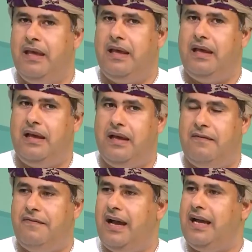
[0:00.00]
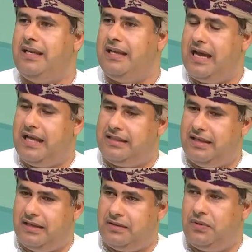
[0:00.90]
منتدى آه، الأدبي فعاليات
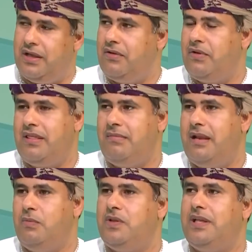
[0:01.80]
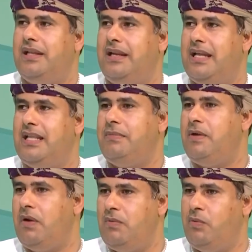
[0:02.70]
ينظمها المنتدى
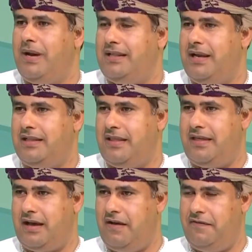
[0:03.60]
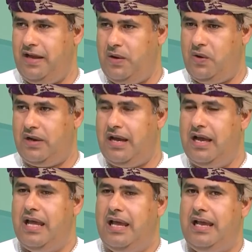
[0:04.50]
الأدبي والمبادرات نعم. الثقافية الأخرى نعم.